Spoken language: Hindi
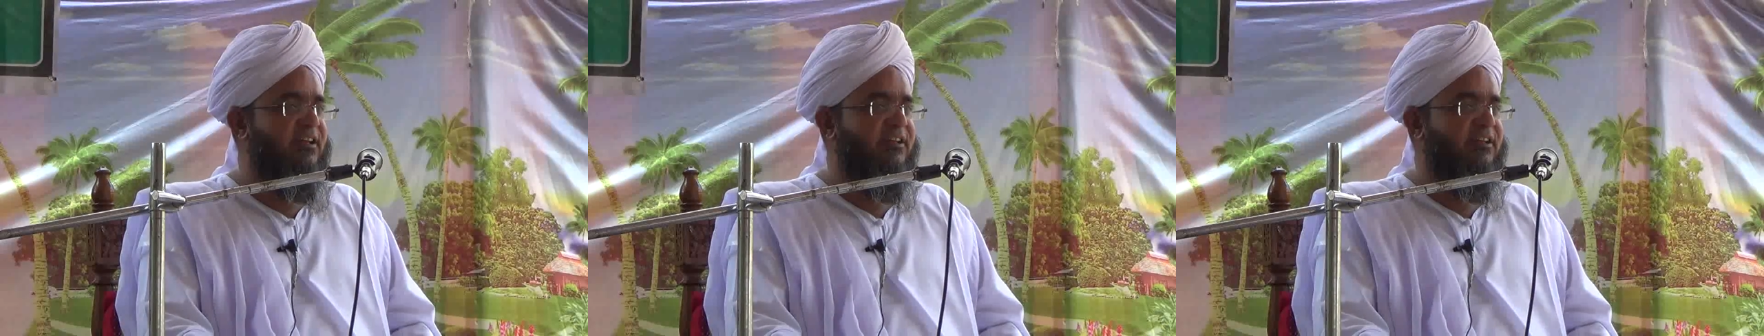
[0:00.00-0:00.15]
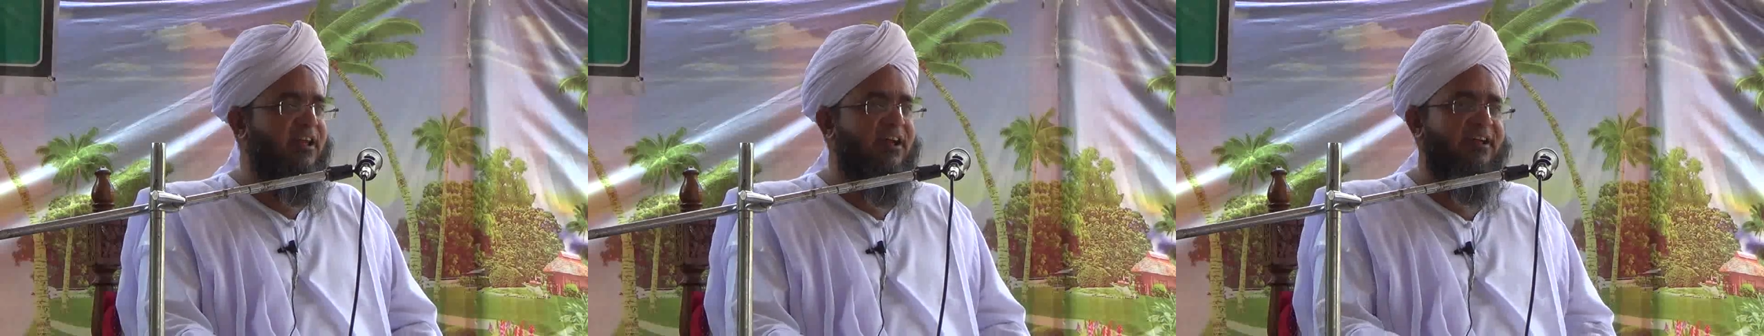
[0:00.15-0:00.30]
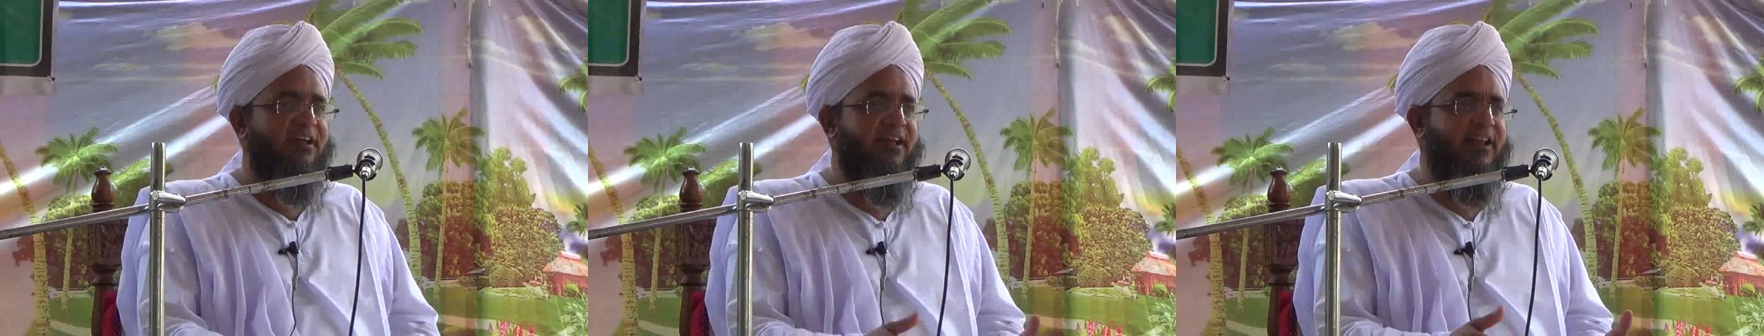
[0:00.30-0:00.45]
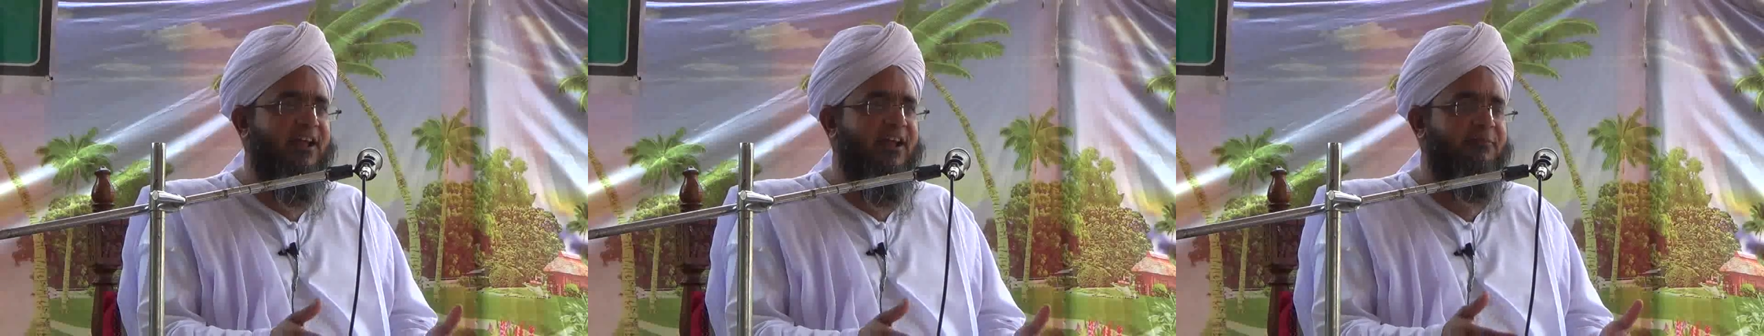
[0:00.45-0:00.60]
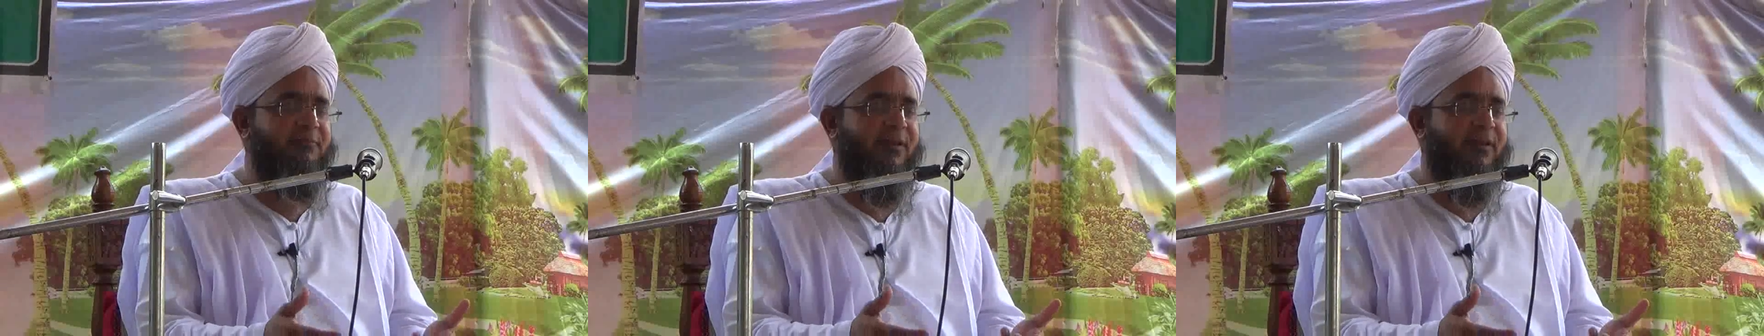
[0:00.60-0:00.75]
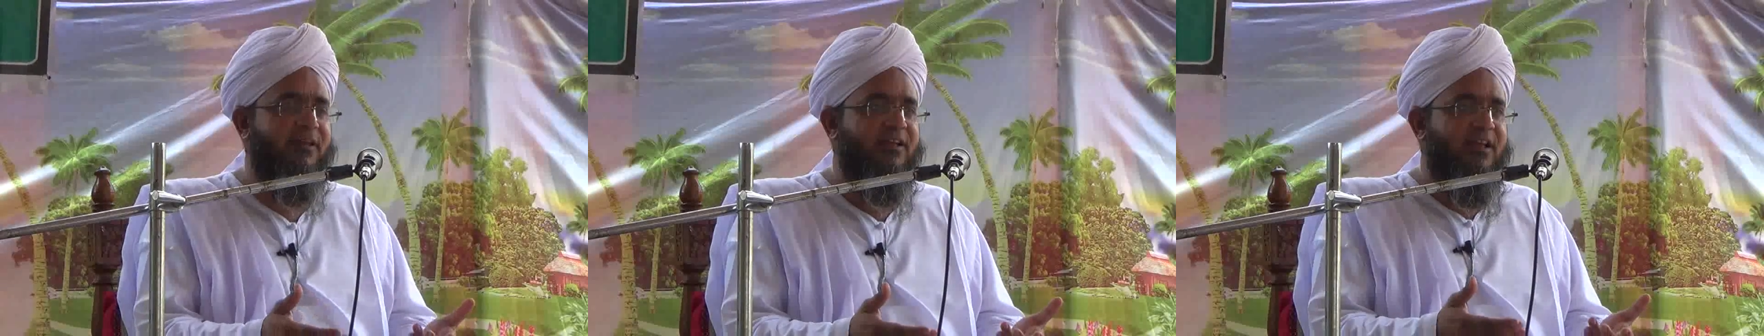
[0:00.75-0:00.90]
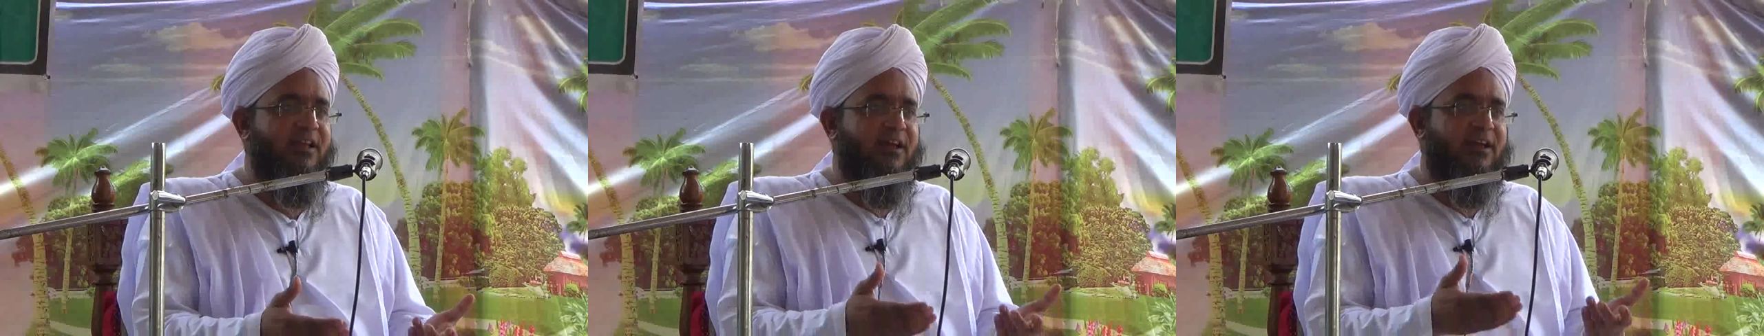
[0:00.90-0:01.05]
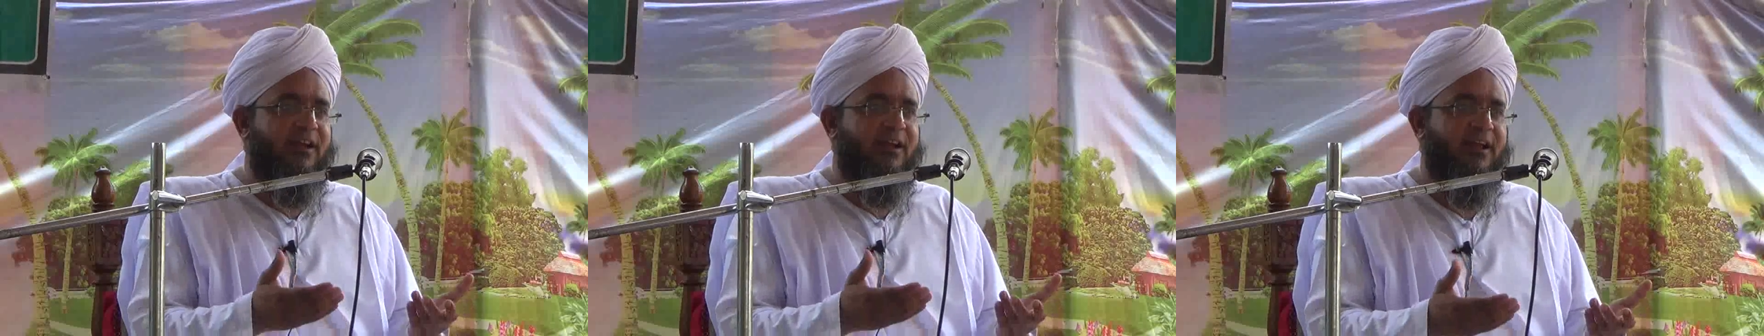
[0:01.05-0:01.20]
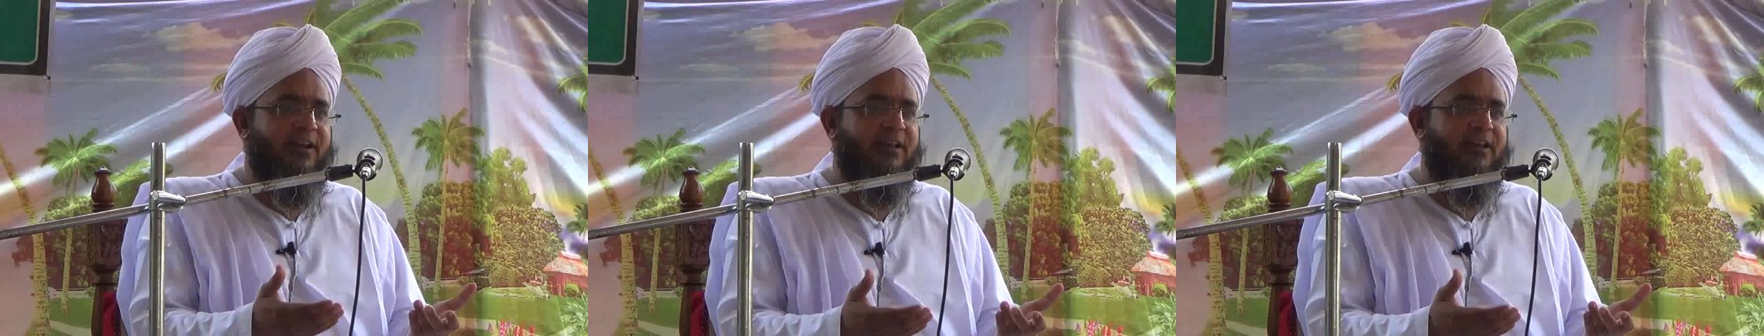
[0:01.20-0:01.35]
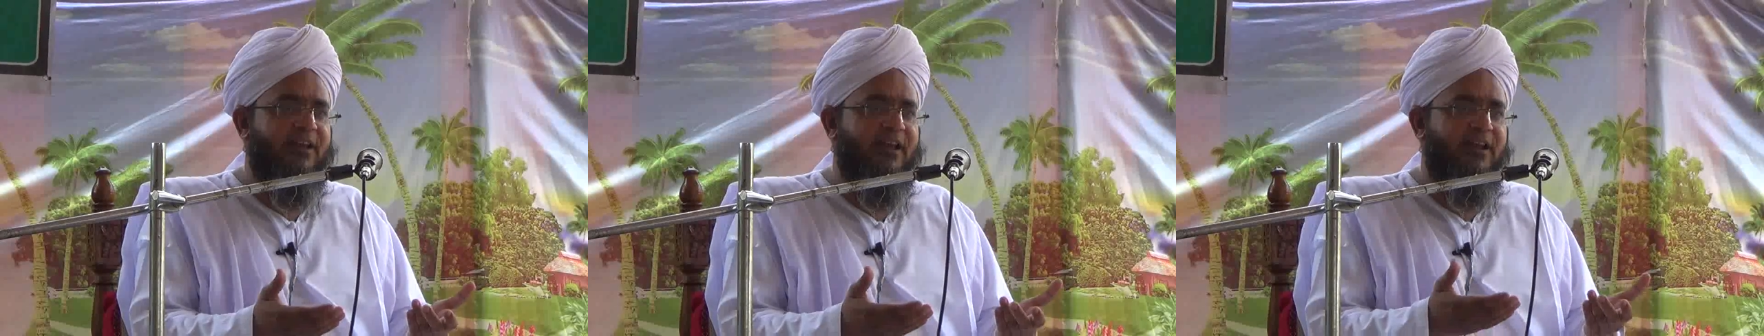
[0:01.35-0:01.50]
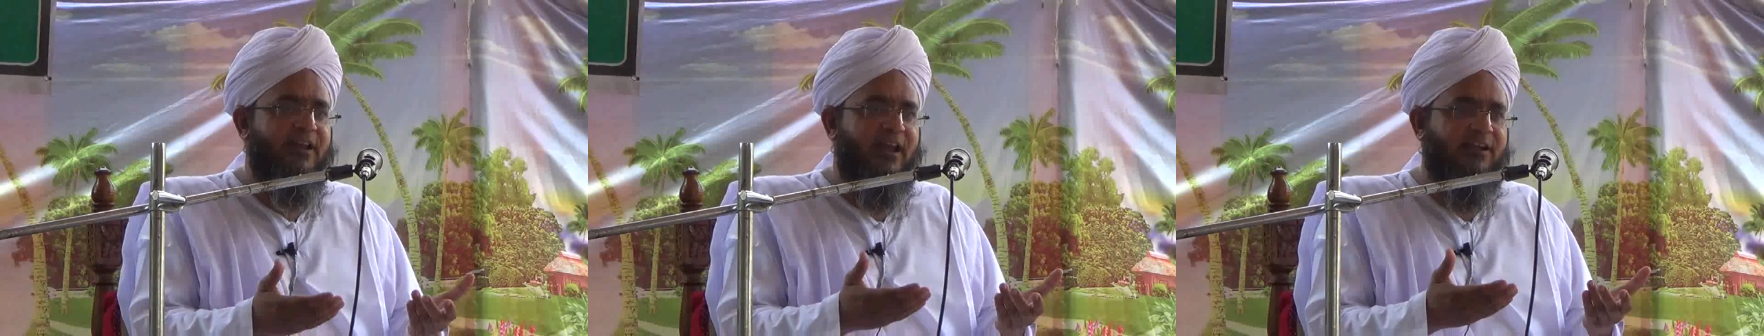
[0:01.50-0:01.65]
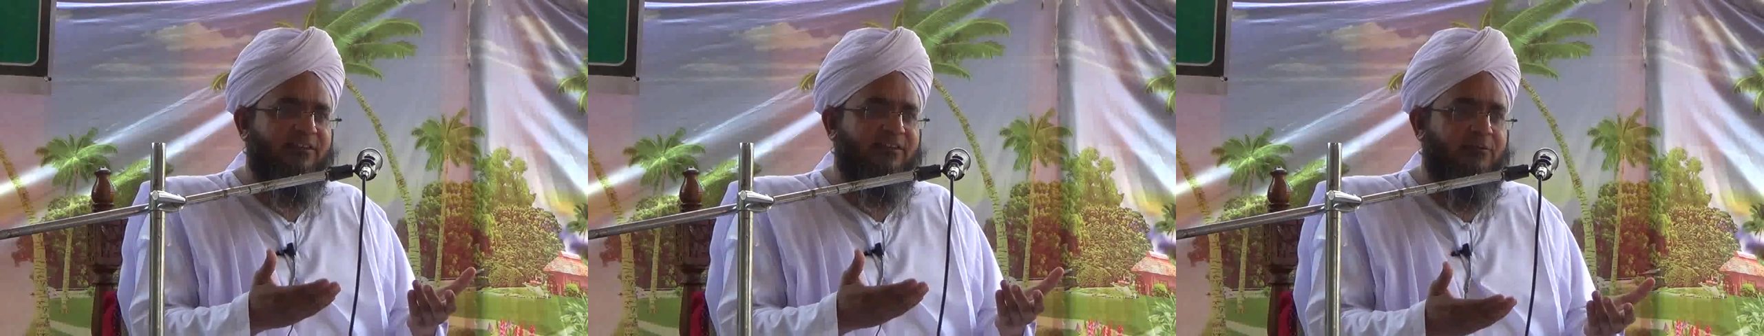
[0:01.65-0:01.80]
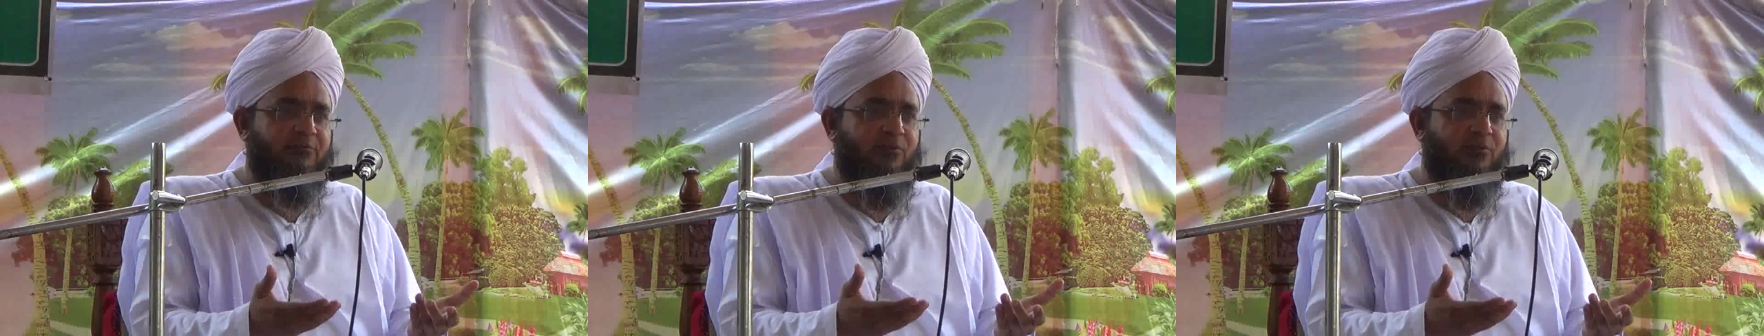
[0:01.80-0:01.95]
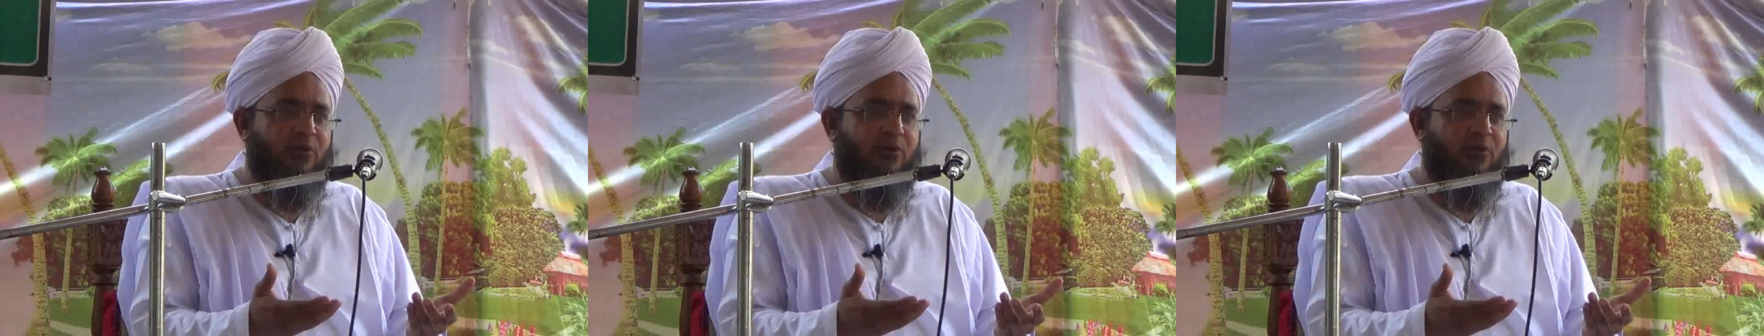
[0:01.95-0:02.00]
क्या करें हमें रहने के लिए ऐसा